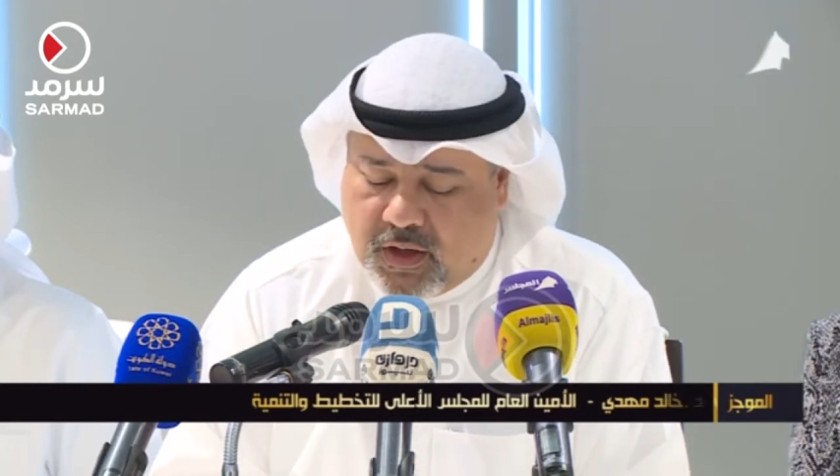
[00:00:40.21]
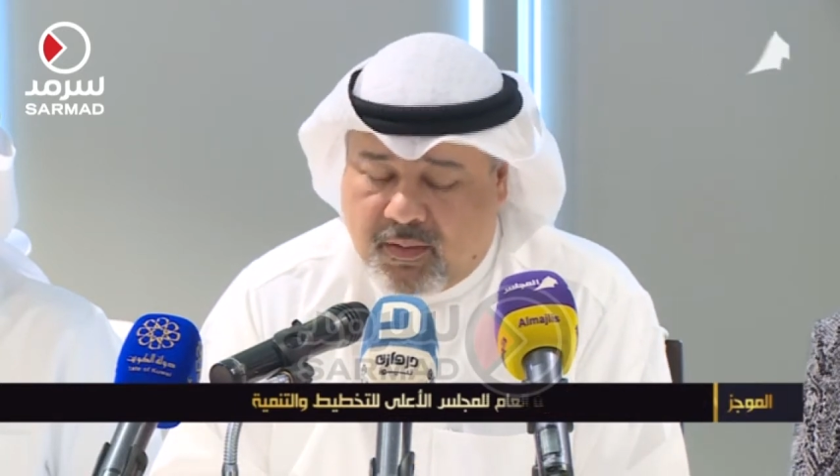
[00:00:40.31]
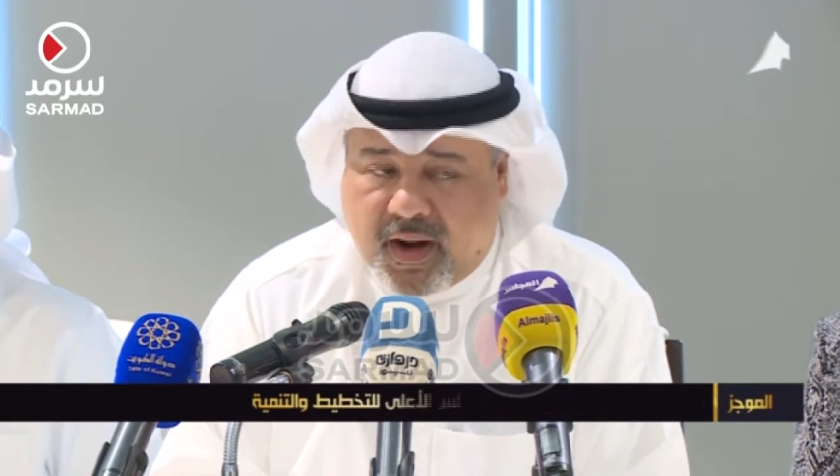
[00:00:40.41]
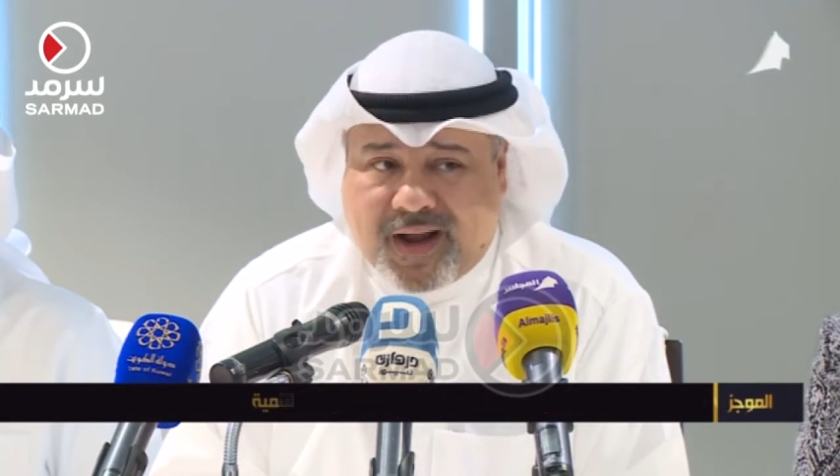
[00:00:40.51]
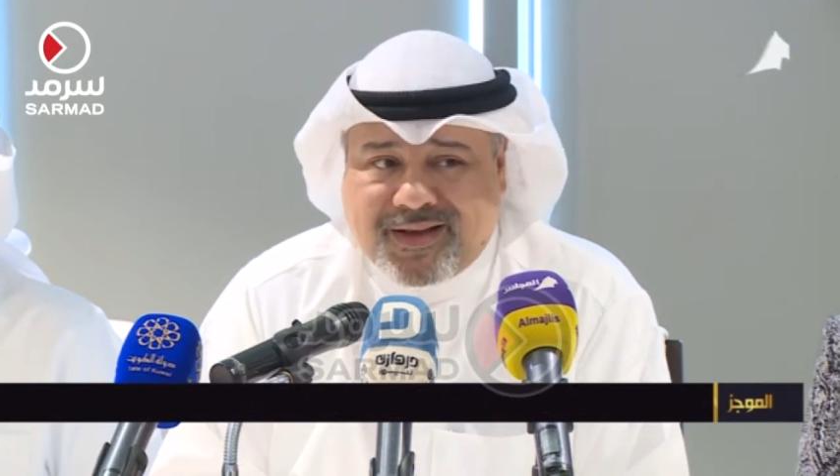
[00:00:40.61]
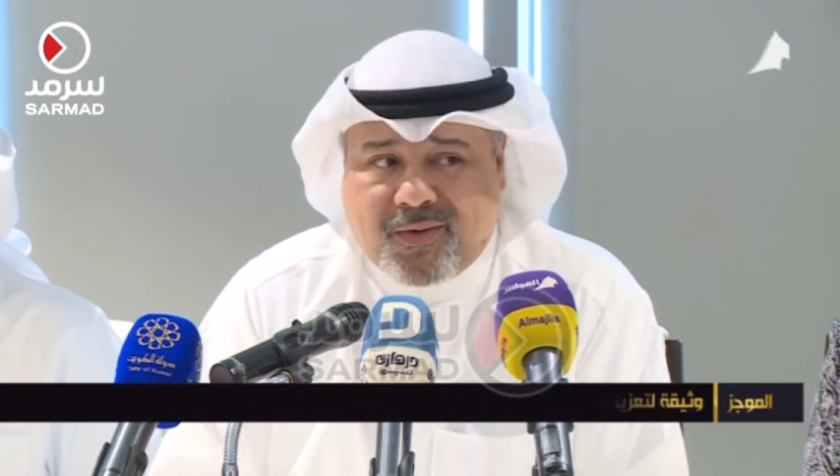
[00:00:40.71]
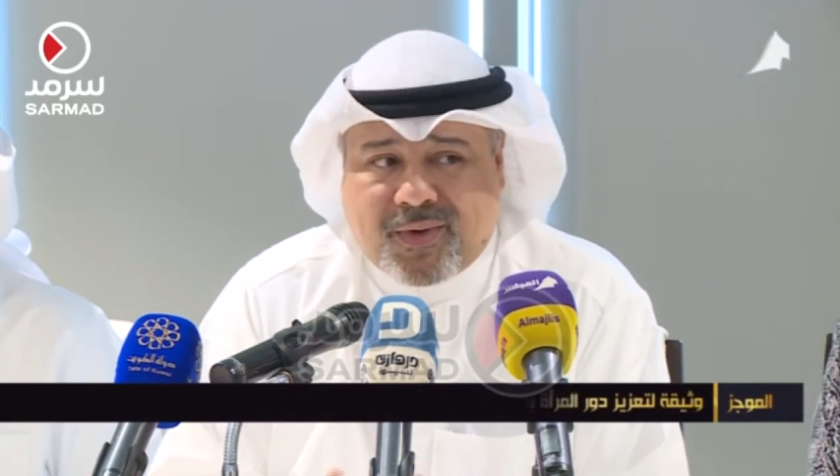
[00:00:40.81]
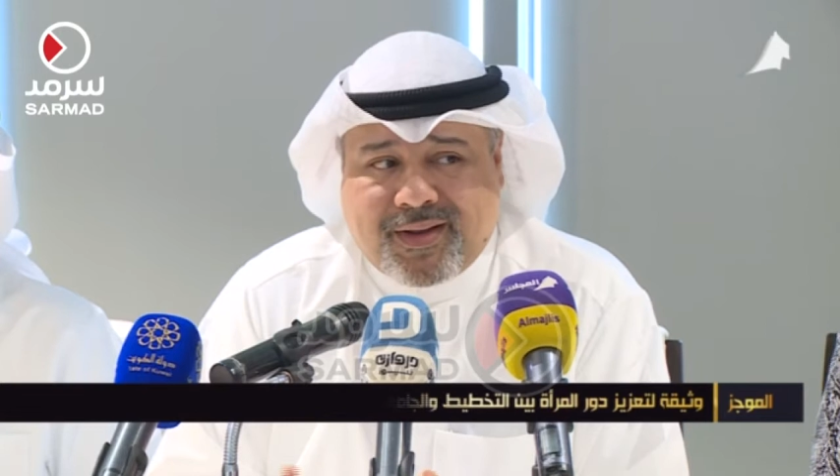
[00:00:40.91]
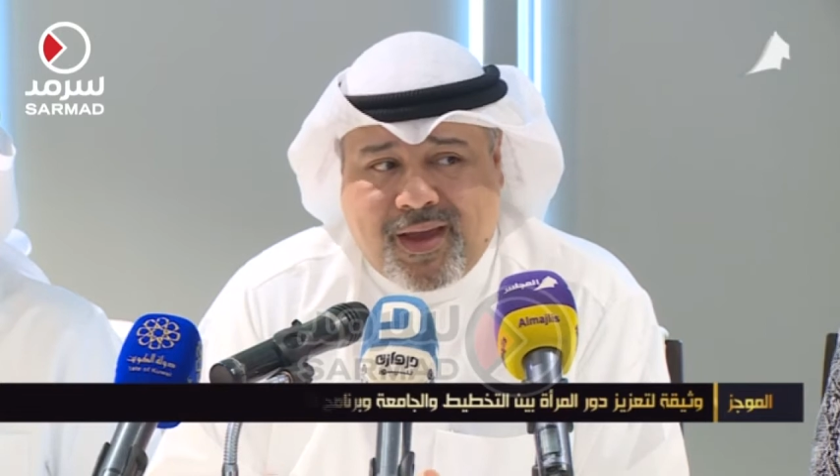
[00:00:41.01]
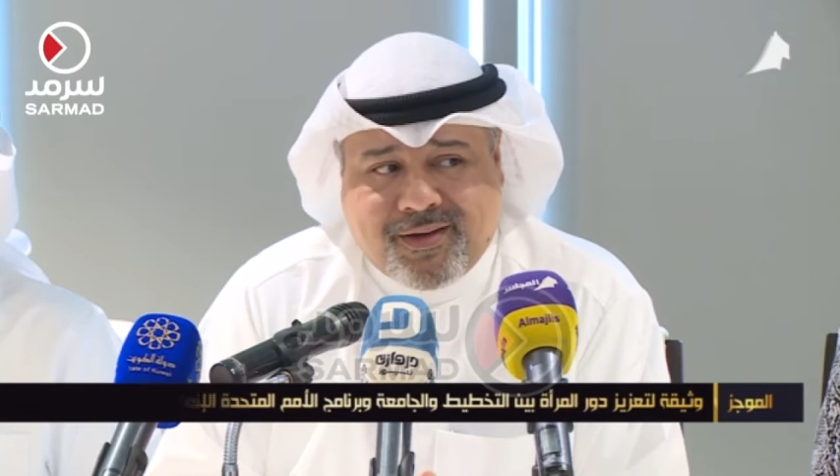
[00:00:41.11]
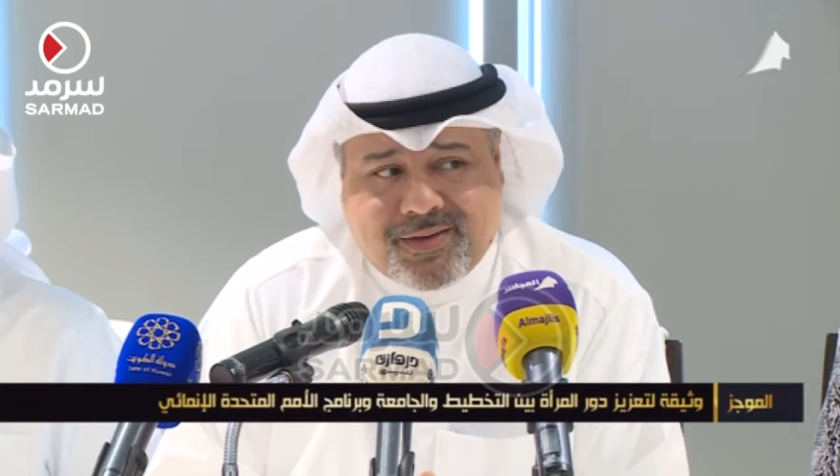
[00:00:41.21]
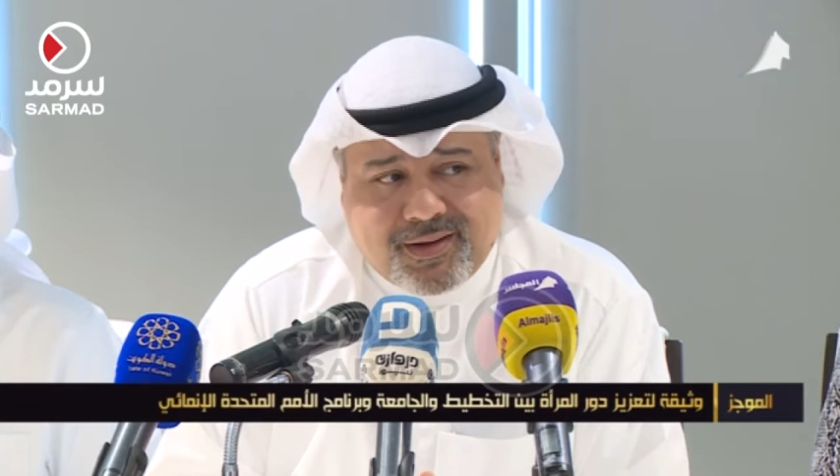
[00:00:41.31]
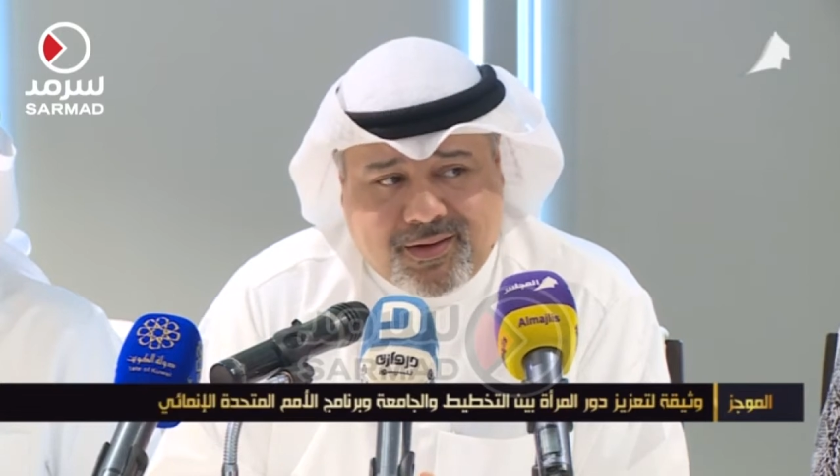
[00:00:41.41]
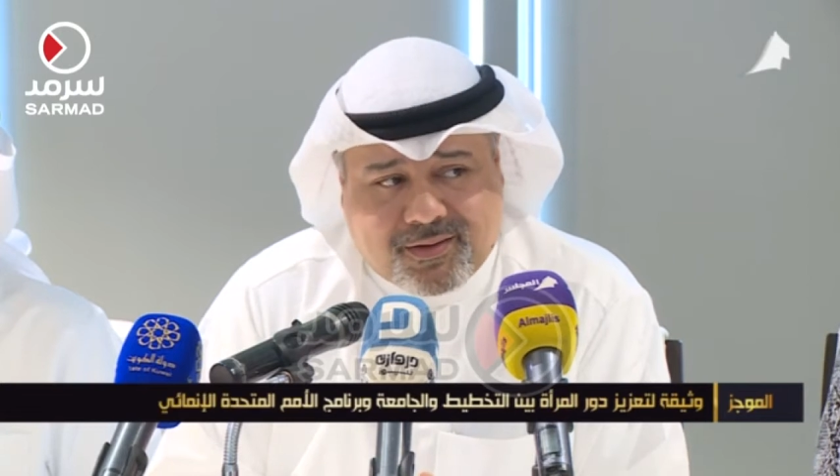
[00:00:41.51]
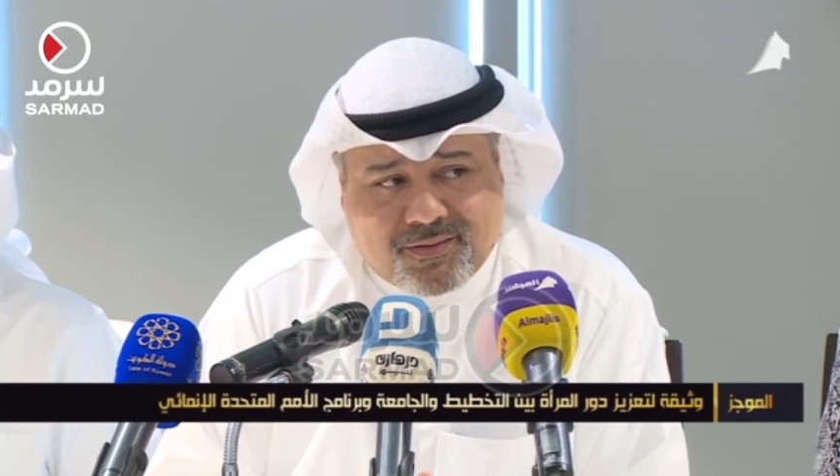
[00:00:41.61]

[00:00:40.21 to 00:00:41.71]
للمرأة دورا أكثر